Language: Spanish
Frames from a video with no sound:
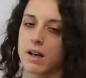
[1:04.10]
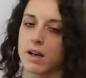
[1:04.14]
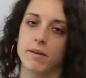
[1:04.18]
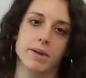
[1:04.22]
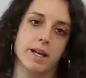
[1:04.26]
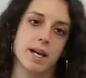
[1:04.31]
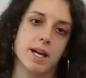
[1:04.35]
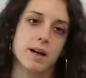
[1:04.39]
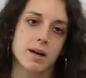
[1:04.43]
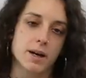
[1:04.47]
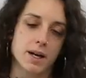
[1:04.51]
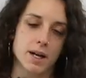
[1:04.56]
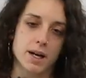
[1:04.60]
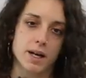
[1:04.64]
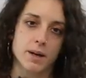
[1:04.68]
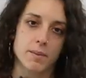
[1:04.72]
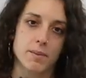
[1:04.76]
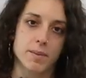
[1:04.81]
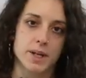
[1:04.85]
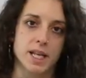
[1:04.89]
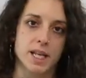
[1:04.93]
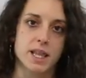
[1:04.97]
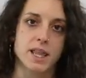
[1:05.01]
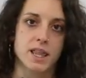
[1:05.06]
la vía
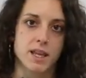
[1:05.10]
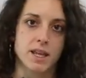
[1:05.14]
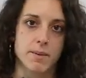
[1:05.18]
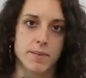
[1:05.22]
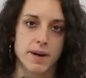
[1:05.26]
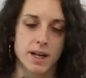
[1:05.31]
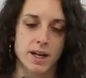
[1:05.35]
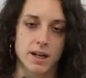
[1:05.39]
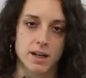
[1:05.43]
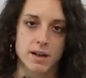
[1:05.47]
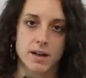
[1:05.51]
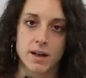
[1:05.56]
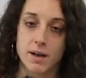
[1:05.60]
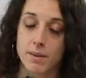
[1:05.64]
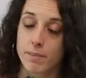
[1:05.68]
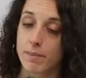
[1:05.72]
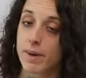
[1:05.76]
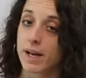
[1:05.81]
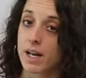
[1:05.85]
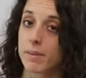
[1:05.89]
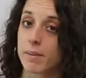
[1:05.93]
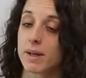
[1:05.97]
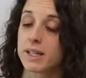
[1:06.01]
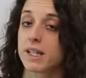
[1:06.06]
principal,
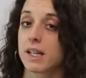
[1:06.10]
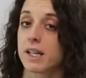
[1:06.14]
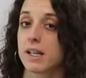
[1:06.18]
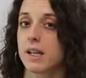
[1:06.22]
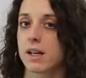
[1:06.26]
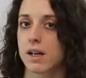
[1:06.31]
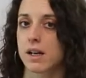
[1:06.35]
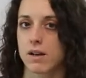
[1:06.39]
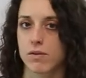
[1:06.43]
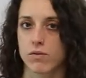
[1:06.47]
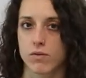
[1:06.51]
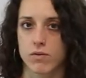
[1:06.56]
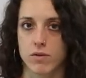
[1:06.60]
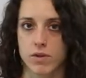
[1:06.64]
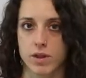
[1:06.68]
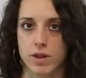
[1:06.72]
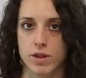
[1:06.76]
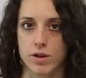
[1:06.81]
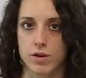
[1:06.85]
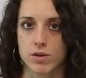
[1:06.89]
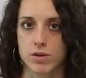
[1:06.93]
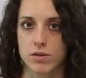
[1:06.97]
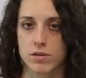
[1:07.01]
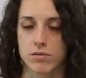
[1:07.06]
van a mantener la
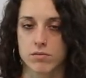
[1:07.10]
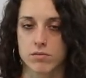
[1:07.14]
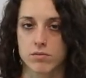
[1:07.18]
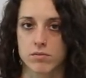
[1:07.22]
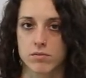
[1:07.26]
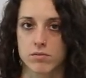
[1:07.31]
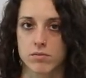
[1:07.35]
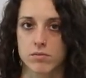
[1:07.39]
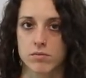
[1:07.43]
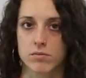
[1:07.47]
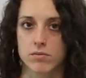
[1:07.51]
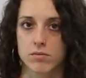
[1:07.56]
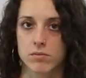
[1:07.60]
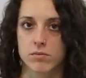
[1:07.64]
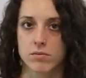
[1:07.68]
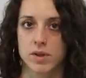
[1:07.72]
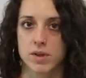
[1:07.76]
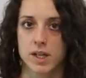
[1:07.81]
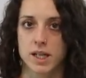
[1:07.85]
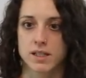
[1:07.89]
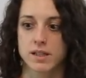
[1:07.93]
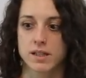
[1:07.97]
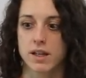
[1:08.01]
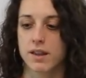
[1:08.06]
función.
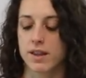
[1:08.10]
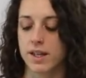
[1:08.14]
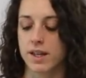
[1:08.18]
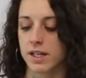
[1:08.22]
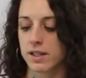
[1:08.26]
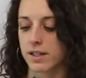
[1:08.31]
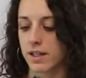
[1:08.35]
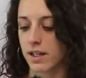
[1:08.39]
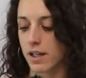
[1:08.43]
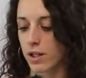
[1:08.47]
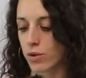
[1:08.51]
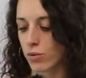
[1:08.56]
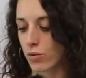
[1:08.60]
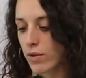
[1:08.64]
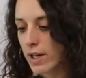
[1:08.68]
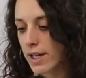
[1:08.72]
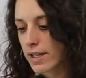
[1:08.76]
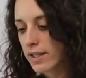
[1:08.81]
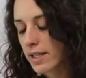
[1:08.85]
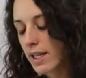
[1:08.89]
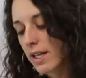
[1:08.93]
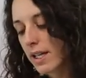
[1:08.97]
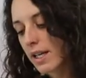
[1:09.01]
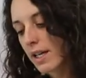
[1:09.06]
Es decir, tienes una
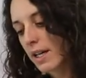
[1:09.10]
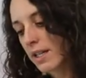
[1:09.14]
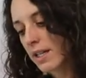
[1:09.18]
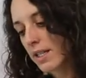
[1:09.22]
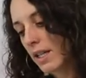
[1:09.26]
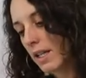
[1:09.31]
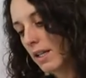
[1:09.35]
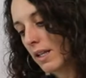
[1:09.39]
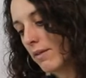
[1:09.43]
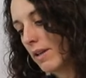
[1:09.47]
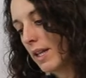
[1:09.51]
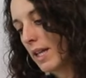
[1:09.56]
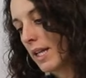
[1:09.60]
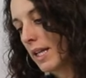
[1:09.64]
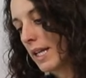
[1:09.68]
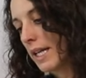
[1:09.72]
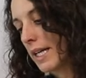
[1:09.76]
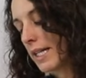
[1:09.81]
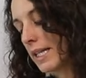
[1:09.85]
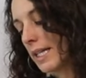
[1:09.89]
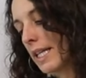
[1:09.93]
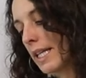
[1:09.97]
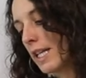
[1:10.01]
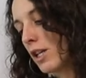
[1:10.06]
arteria que se divide en
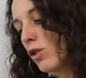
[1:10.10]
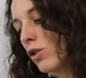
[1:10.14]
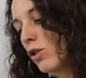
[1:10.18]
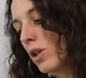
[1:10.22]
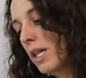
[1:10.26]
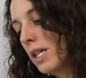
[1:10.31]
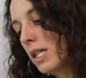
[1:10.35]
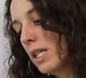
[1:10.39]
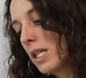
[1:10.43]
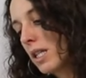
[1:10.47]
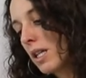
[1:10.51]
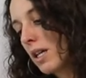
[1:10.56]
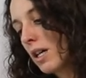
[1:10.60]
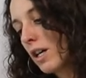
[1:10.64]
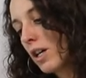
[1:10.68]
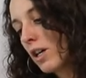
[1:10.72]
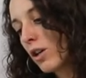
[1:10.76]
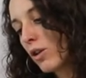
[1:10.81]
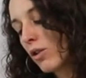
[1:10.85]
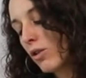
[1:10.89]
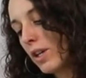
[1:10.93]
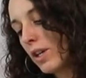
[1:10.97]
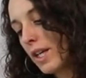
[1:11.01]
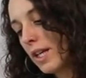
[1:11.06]
arteriolas,
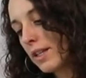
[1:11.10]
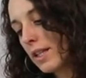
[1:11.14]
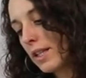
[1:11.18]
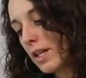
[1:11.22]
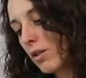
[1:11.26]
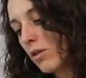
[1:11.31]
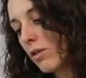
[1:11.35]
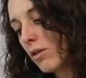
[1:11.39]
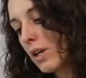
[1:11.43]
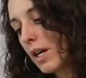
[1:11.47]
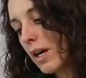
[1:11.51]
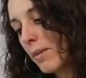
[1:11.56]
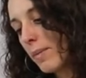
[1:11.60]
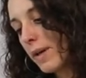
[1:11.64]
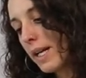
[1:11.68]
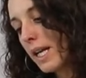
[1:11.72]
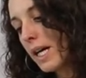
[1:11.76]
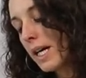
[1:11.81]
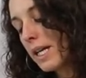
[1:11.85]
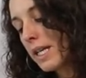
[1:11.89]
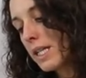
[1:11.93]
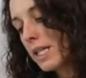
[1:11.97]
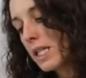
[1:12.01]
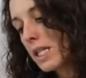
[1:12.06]
conecta con
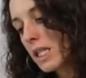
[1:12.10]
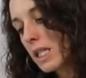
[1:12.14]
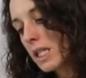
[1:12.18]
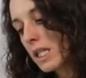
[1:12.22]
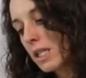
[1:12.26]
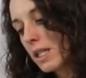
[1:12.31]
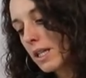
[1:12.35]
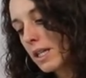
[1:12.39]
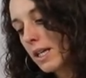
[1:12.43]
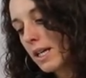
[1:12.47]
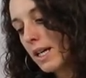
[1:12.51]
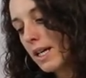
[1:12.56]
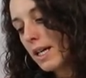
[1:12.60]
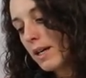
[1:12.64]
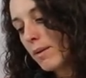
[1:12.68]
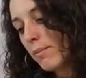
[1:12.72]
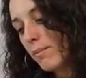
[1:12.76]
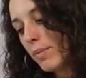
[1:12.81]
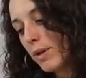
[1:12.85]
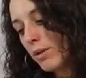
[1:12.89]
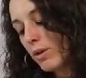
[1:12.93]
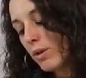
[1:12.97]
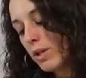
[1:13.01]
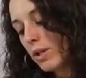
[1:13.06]
capilares,
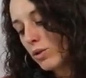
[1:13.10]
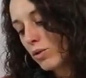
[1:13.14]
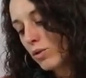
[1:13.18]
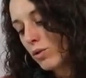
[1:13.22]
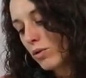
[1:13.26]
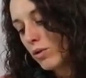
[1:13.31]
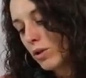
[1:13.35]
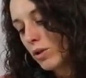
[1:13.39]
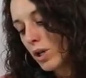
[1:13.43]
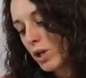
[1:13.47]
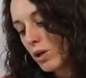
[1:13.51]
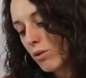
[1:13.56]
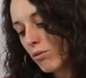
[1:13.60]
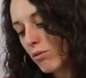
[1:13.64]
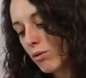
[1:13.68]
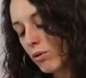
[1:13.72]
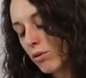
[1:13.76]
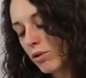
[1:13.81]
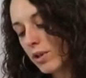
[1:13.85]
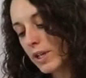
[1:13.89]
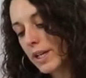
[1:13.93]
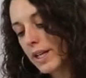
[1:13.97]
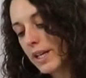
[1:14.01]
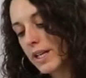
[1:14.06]
pero eso
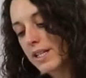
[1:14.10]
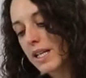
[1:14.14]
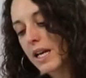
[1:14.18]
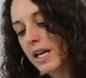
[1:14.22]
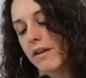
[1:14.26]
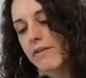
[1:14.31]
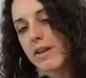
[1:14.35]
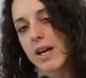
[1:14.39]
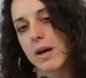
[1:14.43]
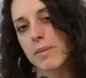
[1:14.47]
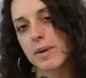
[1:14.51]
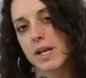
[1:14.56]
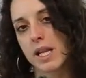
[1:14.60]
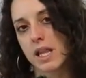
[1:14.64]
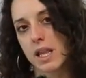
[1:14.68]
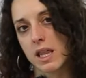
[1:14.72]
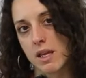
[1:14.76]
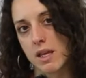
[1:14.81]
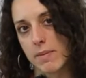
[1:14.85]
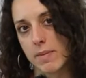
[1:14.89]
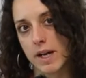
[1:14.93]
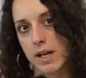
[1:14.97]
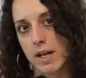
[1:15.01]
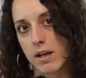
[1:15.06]
luego regresa a la vía
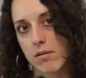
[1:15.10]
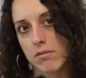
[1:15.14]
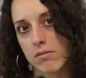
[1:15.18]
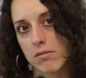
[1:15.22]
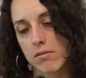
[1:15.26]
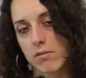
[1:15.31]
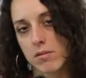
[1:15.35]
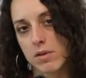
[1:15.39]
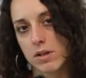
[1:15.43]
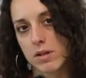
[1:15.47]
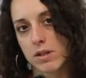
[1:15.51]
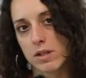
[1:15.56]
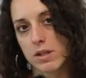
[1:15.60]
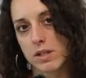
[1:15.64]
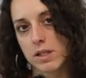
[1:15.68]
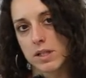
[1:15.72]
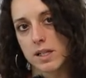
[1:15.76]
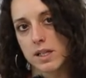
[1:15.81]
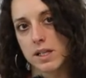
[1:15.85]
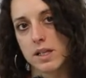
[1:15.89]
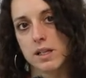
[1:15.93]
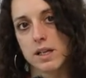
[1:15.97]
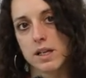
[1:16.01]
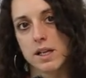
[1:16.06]
principal.
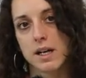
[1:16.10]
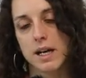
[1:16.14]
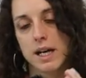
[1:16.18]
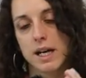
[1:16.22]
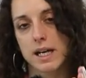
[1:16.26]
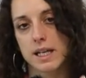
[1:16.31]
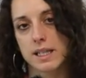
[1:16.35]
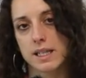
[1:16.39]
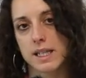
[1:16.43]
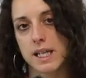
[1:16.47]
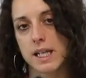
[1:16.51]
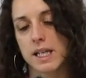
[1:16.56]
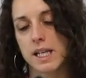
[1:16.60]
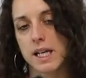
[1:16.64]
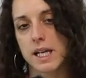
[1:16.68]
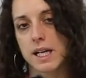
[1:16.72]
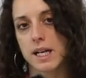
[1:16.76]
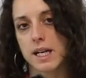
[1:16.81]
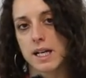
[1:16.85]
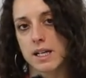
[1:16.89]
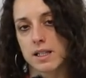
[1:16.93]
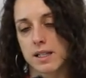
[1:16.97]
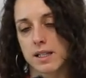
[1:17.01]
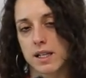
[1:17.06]
¿sí? Arteria,
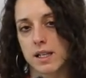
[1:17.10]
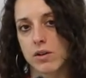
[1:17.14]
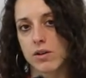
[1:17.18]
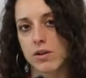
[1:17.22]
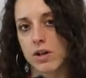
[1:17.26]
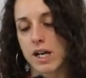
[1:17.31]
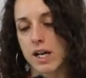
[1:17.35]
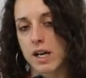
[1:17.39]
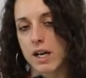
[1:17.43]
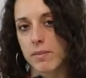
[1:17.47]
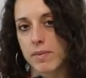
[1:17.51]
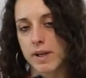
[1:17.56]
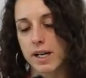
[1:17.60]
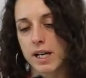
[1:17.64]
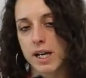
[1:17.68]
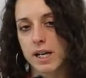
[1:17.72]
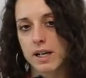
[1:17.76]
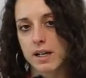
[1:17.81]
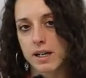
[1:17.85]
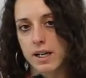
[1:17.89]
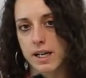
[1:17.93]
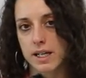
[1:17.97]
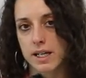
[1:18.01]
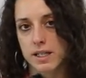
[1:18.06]
arteriola,
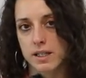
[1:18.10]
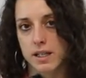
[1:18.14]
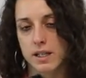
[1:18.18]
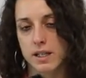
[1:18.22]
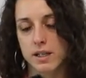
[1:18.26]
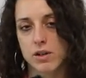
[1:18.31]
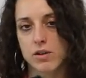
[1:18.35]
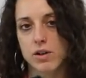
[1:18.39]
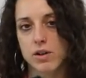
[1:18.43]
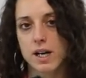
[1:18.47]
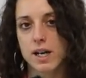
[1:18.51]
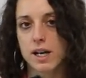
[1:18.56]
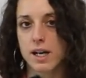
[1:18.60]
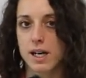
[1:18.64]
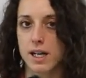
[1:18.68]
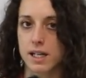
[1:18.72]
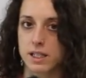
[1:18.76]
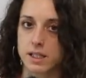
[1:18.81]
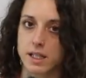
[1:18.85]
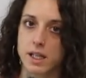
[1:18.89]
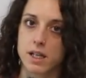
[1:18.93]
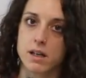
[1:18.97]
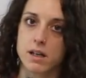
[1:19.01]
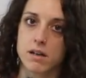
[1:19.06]
capilar, arteriola,
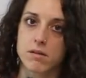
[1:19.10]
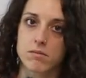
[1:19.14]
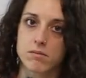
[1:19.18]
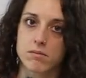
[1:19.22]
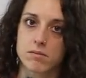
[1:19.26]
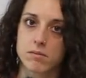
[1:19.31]
arteria.